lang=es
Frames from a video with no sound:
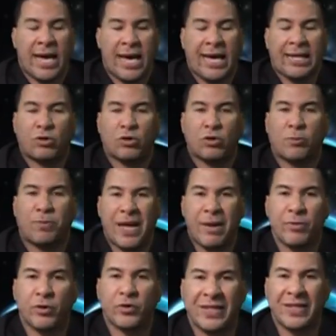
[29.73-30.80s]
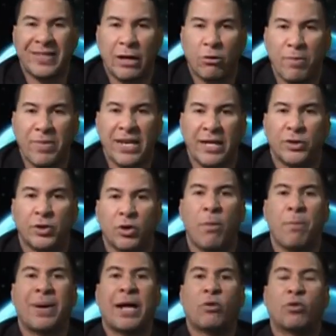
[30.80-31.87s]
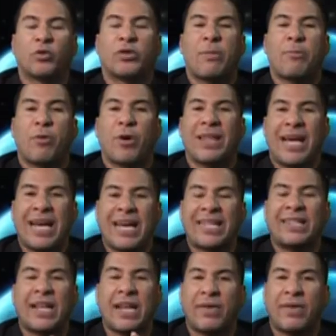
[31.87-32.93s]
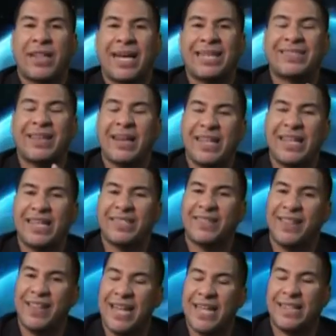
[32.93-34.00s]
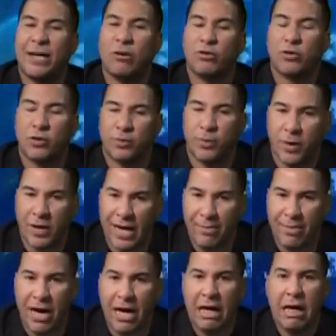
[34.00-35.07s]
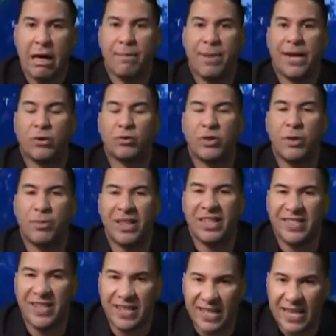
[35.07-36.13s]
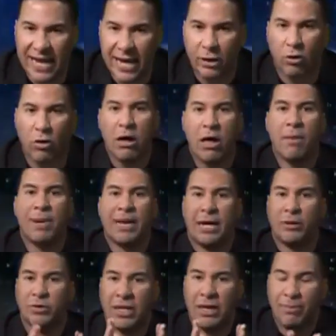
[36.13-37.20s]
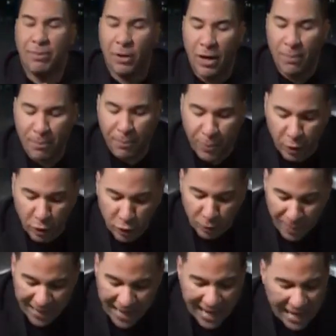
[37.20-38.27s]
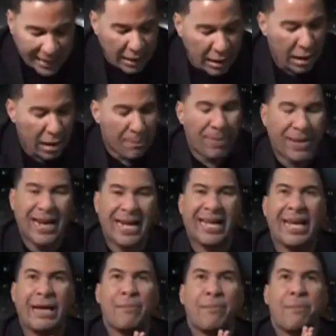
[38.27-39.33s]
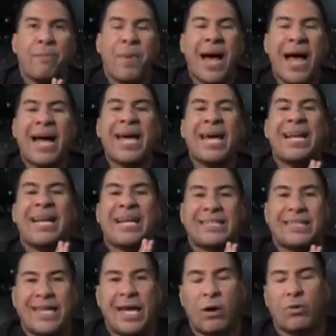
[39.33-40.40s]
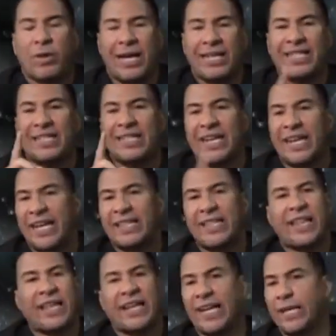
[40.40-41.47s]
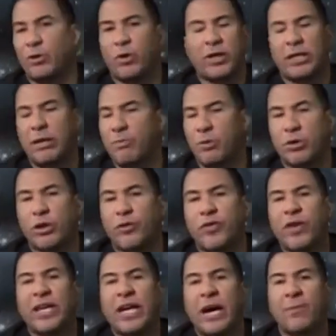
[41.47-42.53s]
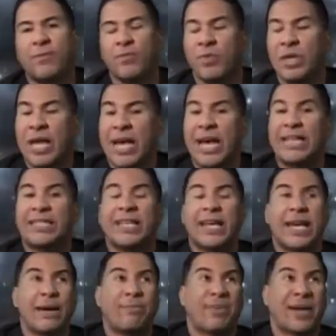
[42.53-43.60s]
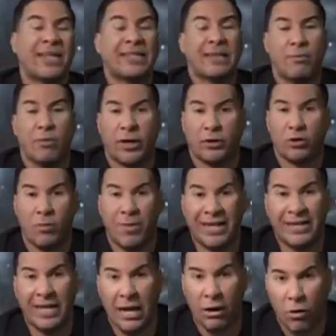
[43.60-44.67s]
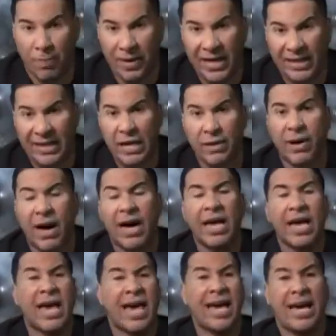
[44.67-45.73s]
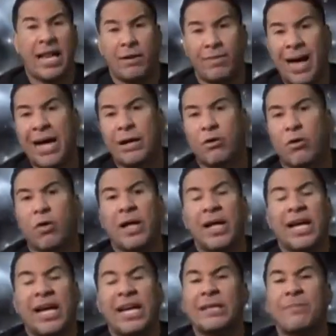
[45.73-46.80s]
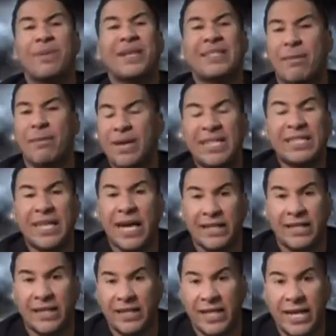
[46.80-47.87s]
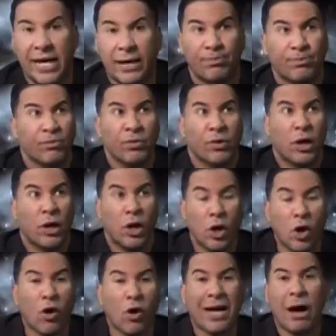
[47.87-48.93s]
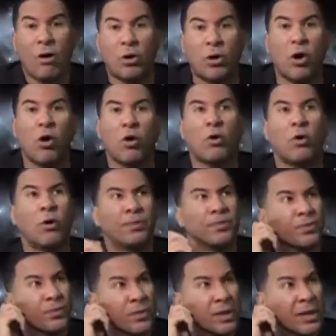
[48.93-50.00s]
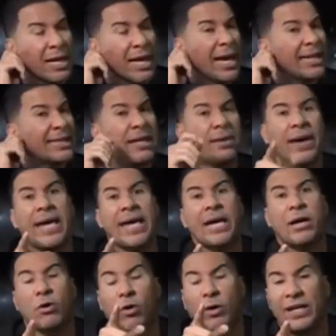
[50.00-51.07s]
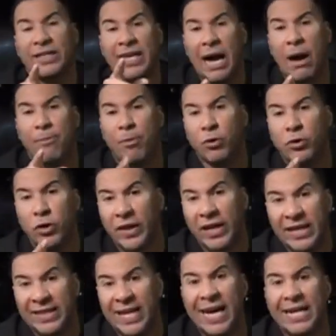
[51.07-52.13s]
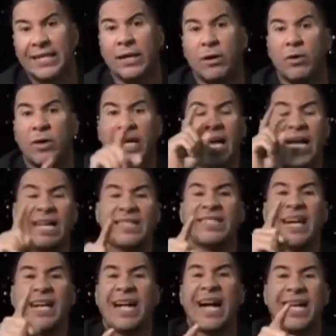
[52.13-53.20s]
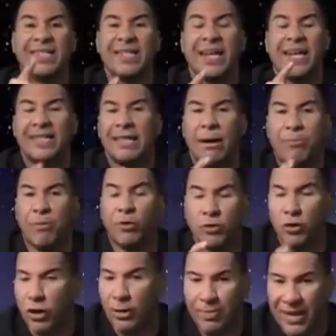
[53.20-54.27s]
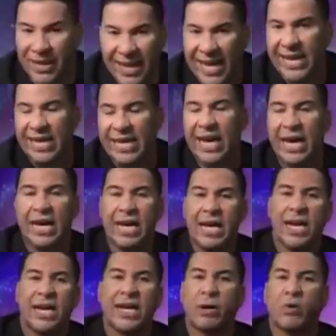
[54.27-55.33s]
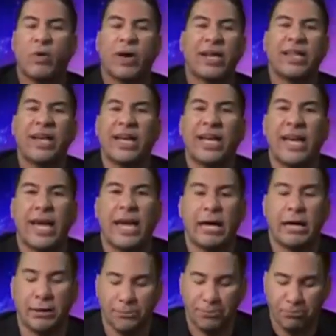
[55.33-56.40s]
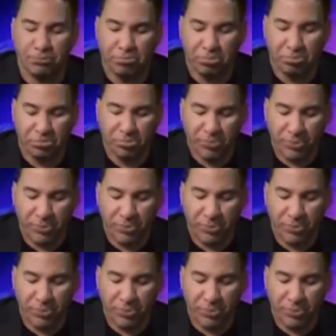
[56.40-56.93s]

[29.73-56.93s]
eh, estos premios, esta combinación para que usted pueda en esta Navidad salir hacia adelante con sus problemas, para que usted pueda hacer dinero, para que usted pueda prosperar, para que pague las deudas, esa tarjeta de crédito que te mortifica ese préstamo que tomaste en la cooperativa, en el banco, ese prestamista que te tiene loca o loco, ese vehículo que están a punto de quitártelo, esa casa que está a punto de perderla. Recuerda que